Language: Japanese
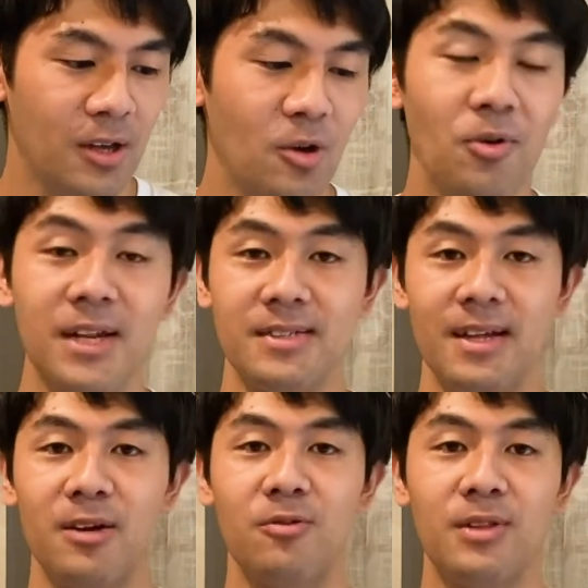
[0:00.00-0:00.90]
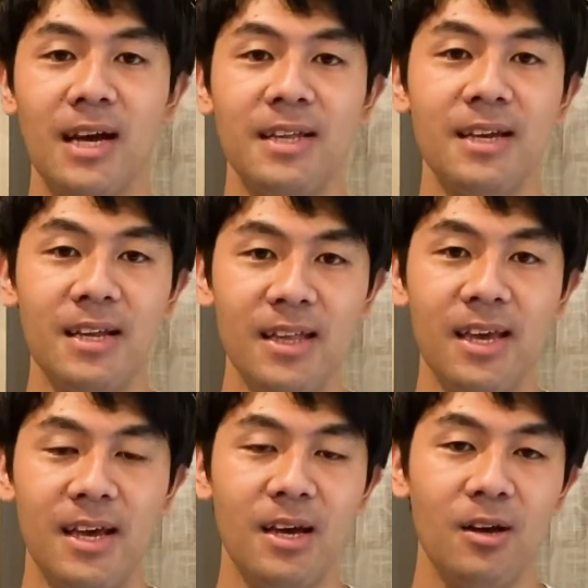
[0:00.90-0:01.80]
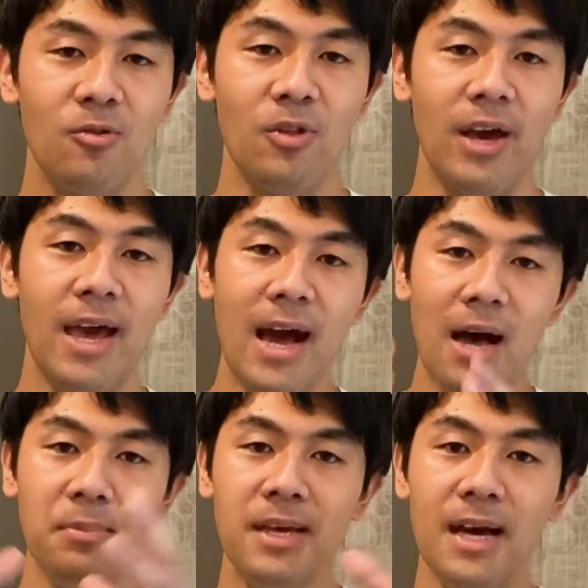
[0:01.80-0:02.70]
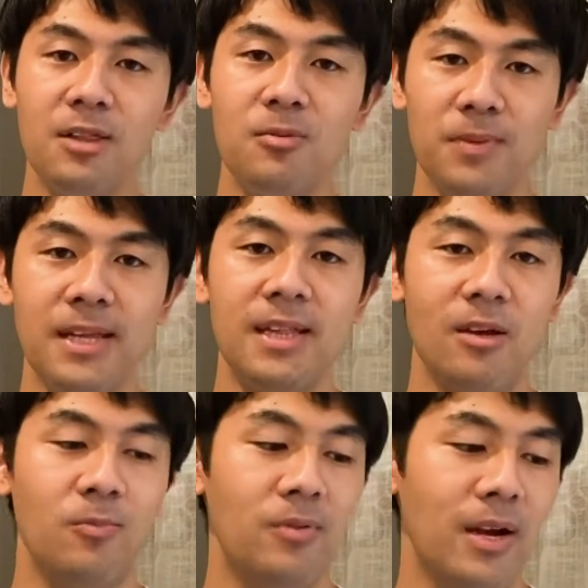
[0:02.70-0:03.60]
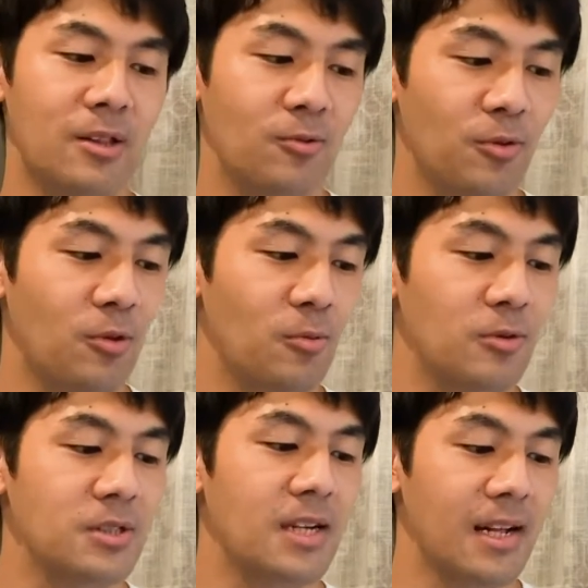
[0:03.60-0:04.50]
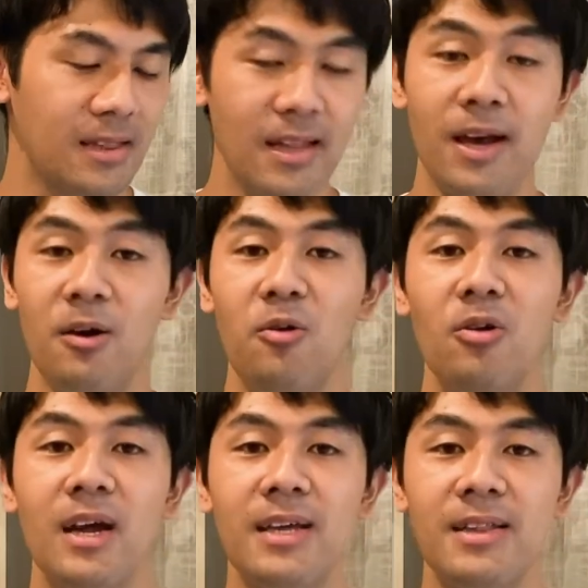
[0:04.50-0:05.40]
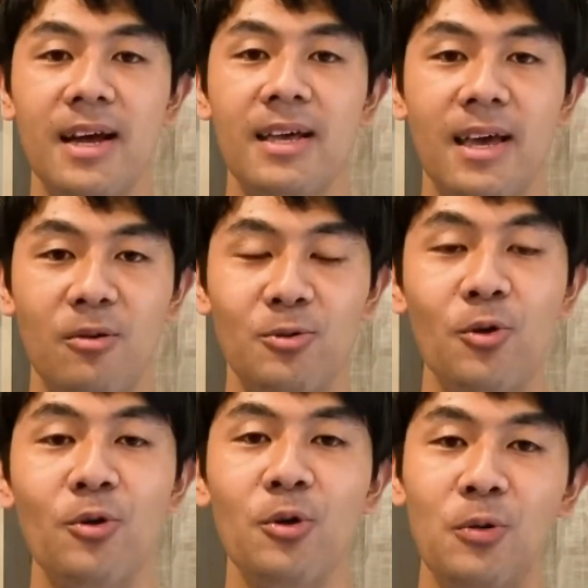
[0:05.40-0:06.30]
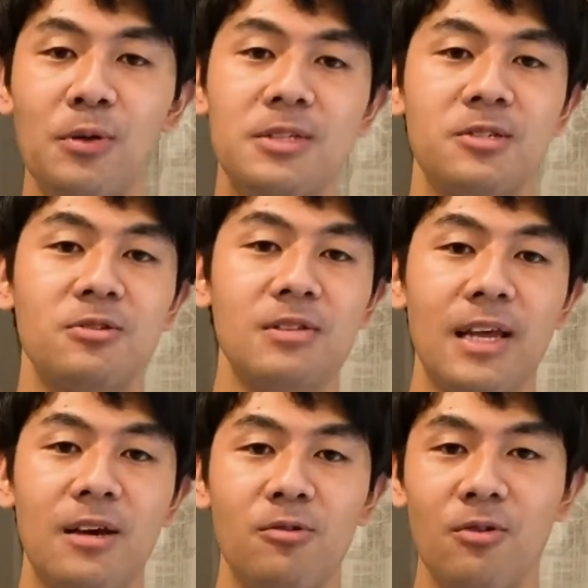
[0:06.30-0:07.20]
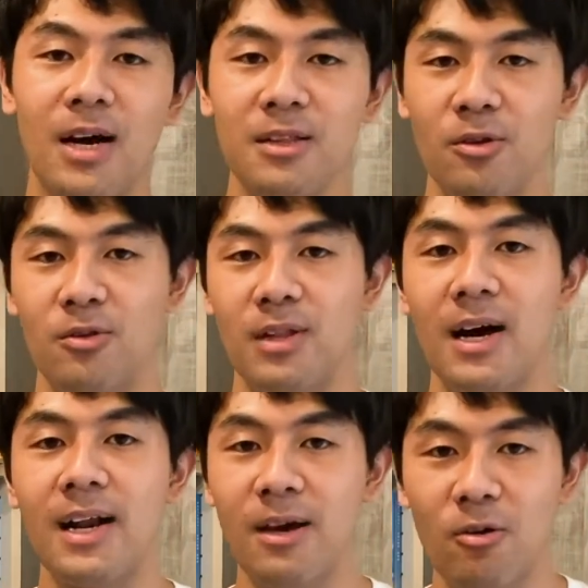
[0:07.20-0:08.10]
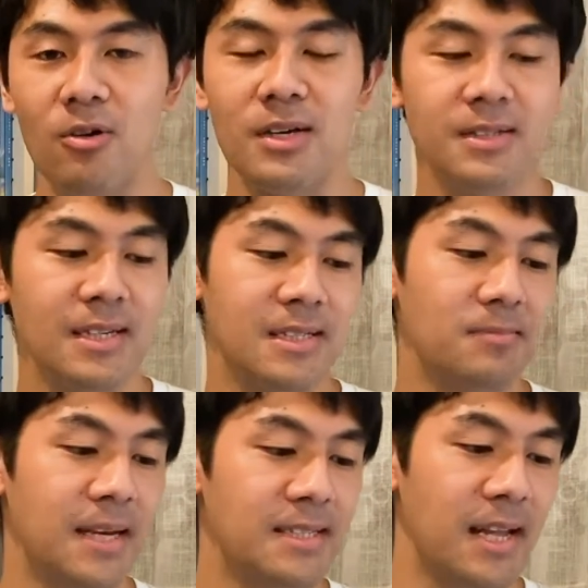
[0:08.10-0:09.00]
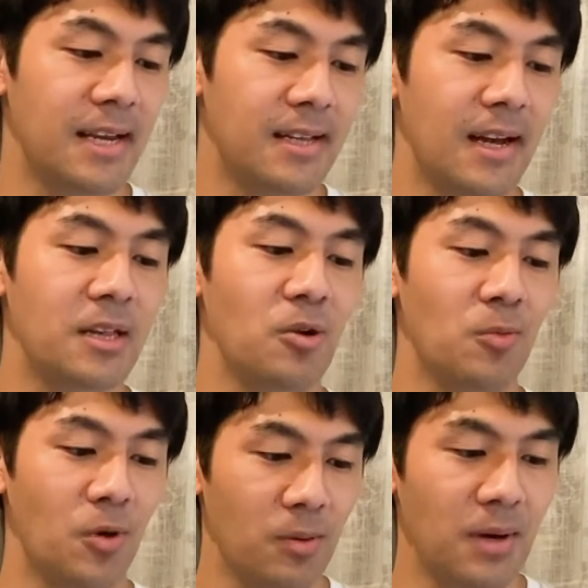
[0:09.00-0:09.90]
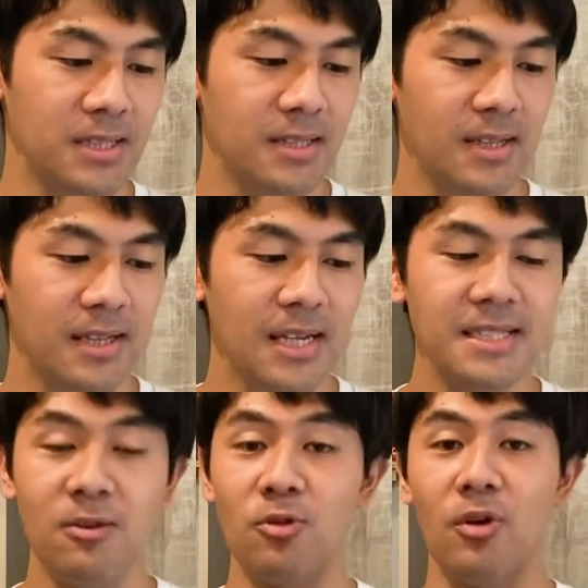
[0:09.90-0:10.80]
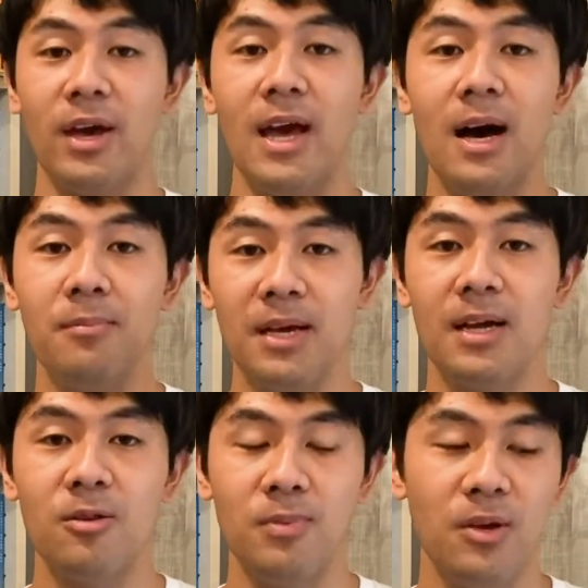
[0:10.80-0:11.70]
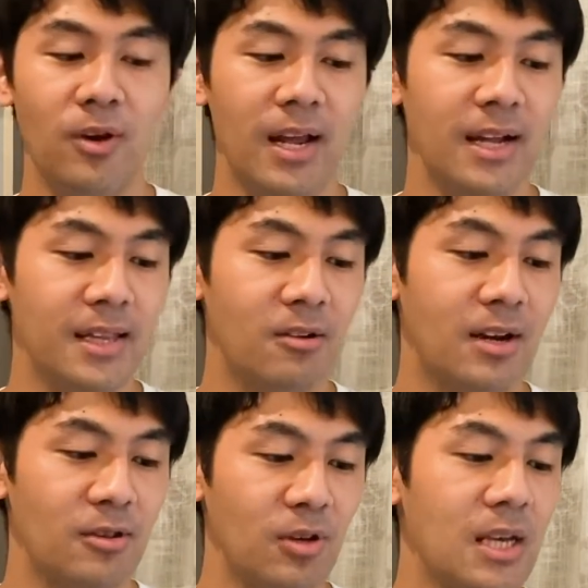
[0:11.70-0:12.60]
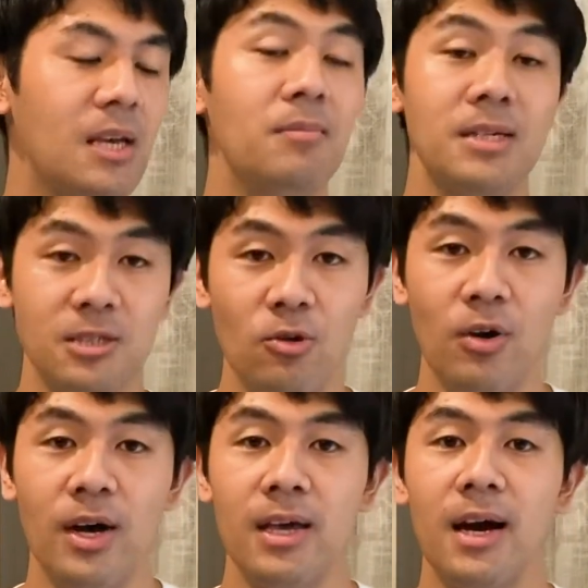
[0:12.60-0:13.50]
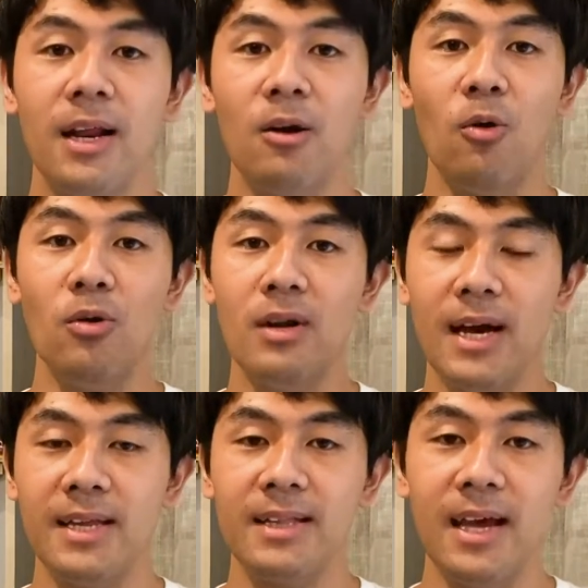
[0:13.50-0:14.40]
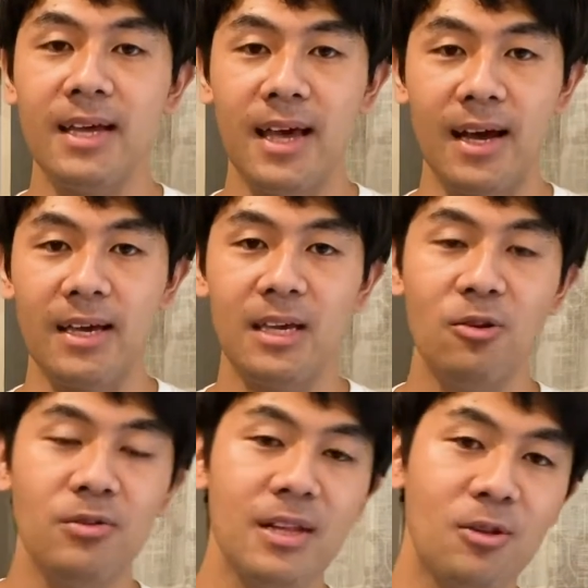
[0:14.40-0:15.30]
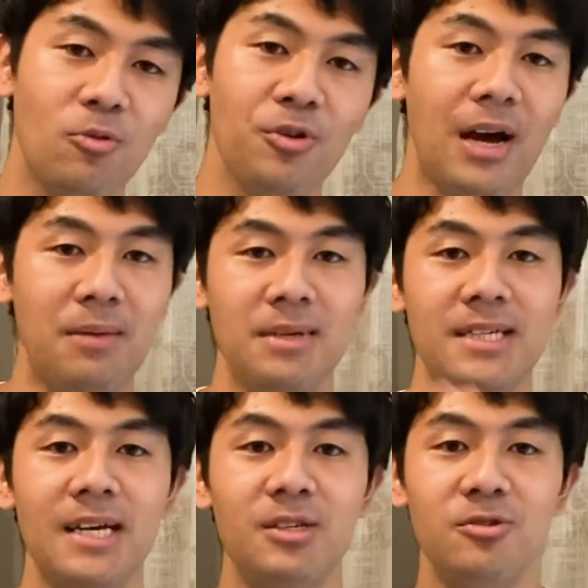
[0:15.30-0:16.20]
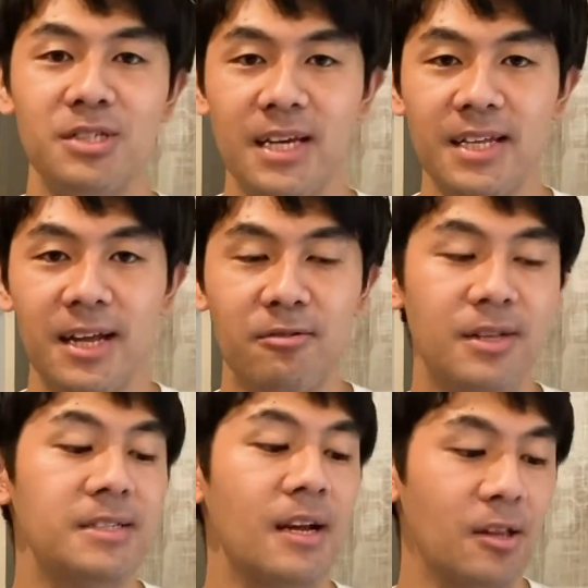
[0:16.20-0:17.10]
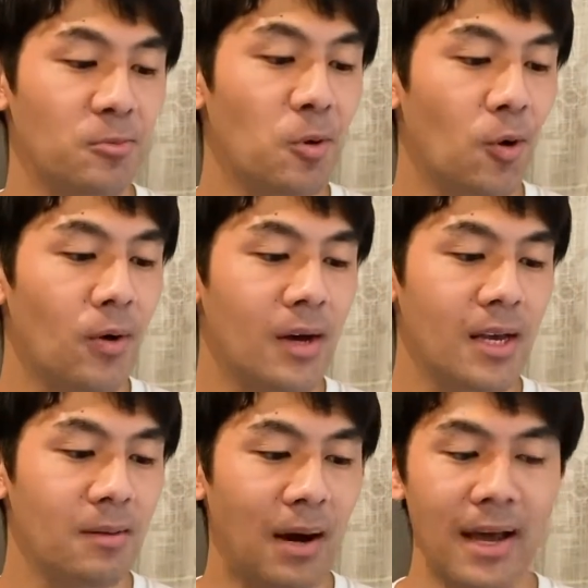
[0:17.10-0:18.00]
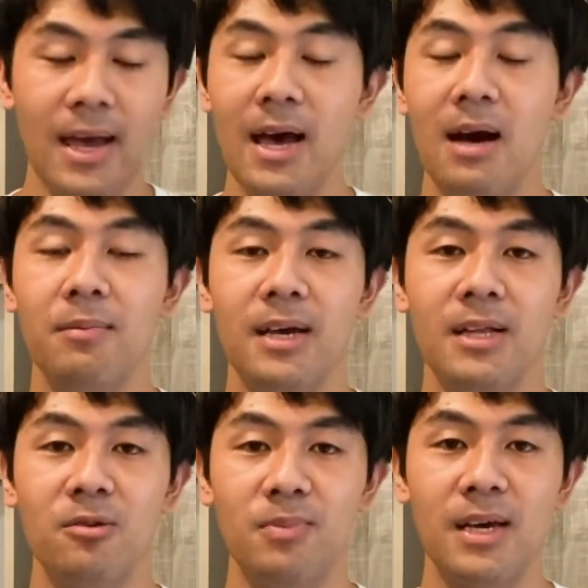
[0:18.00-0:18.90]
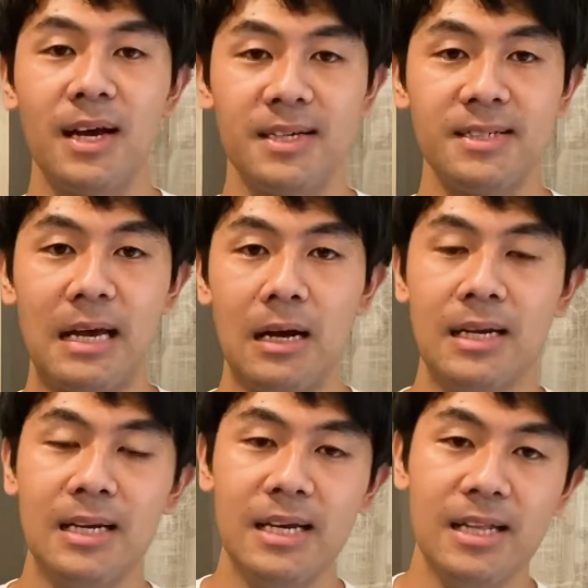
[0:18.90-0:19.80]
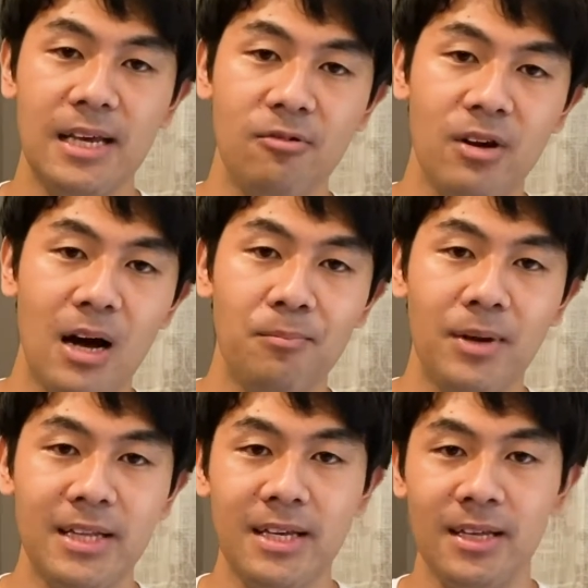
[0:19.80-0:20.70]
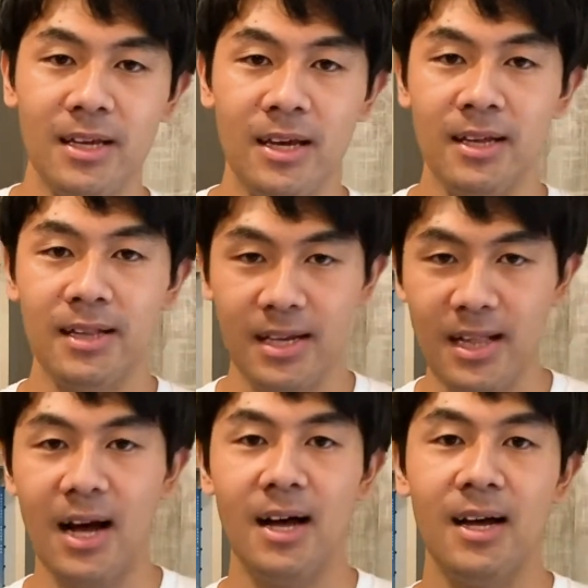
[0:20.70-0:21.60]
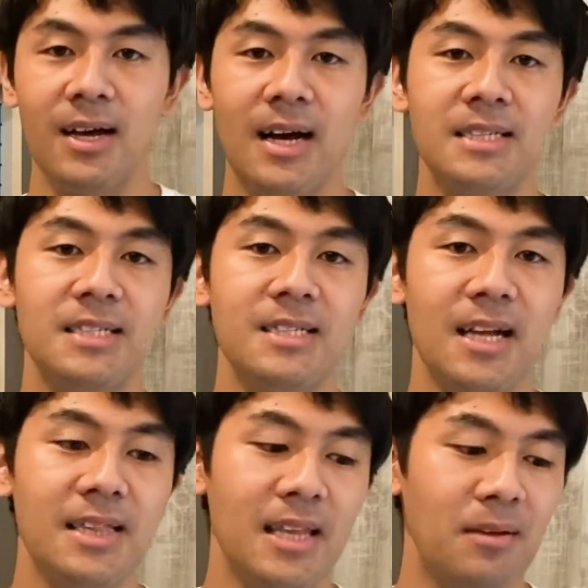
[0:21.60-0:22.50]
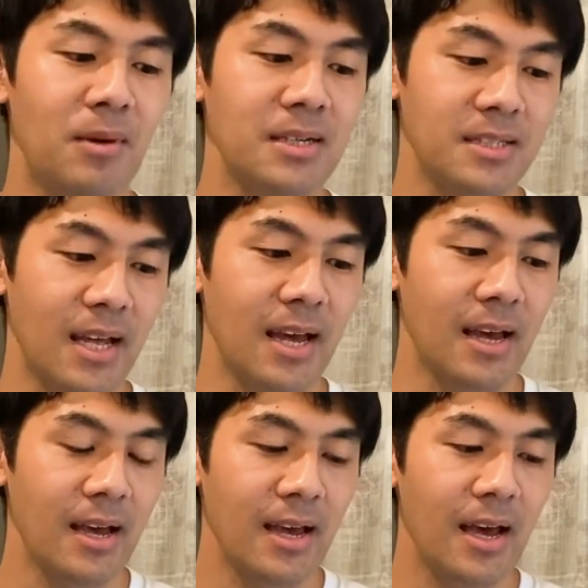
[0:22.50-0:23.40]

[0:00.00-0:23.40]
今日はですね、具体的にこの Airbnb っていうプラットフォームを使ってオンライン体験をどういう風に作っていくのかという流れを説明していきたいと思いますでなぜこの Airbnb を選んでるかと言いますとやはりオンライン体験いろんなところが今参入してきてるんですけれども今 Airbnb がですねリーディングカンパニー的な感じになっていまして、